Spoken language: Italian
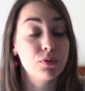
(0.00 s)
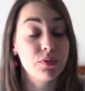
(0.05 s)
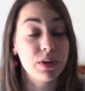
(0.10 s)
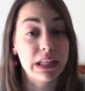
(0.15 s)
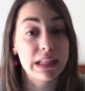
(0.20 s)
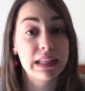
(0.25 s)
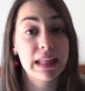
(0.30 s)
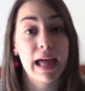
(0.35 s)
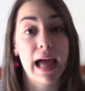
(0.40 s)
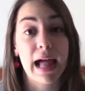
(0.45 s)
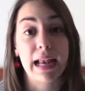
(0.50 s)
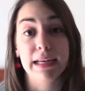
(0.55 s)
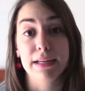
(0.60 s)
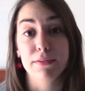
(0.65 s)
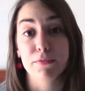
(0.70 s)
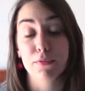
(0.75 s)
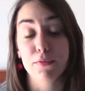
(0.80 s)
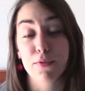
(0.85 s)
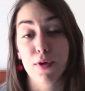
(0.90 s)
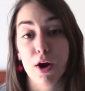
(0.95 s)
vite
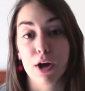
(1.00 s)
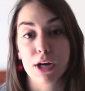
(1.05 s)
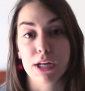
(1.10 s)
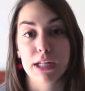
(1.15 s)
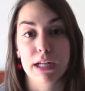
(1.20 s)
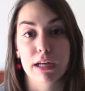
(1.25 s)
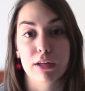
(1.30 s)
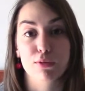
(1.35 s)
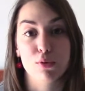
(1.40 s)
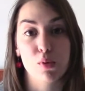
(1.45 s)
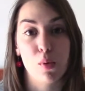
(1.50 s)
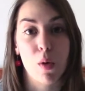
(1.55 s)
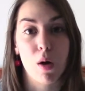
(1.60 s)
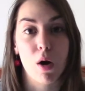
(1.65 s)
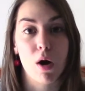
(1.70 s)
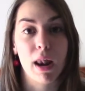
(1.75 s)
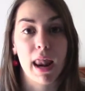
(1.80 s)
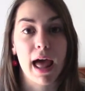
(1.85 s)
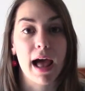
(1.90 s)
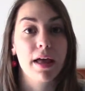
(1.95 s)
all'infuori della
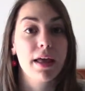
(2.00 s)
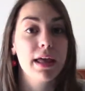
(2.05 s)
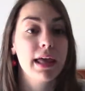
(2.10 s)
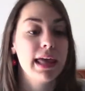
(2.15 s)
scuola